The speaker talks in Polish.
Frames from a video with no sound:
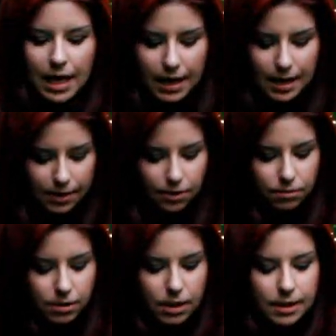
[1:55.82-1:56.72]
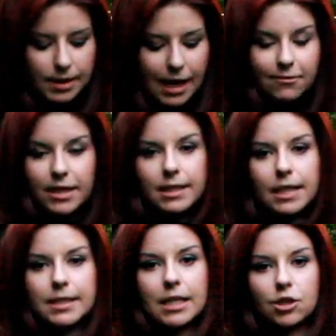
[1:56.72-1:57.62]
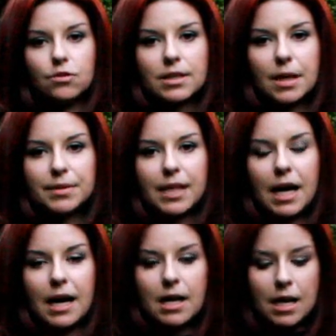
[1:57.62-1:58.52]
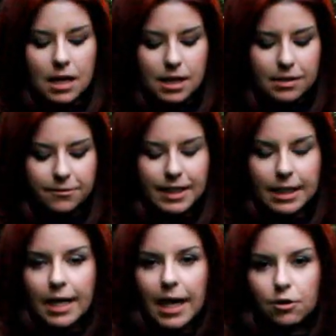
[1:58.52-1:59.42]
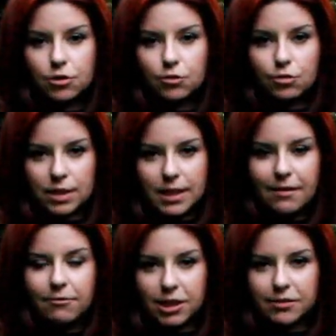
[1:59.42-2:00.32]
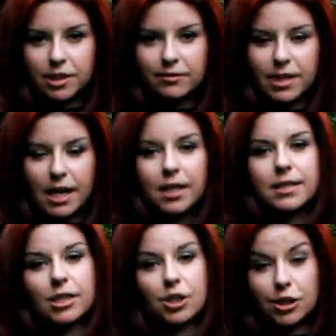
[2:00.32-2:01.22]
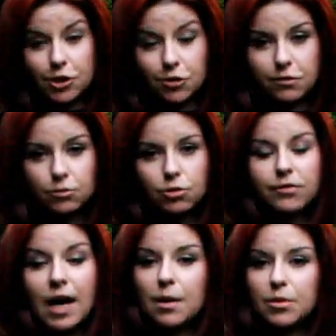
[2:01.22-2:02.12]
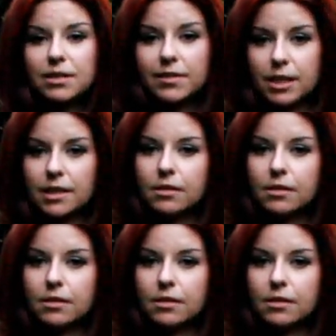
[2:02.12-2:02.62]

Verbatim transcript: E, ta wersja jest także dostępna e, w takiej ekoskórce właśnie w River Island za 60 funtów, albo jest wersja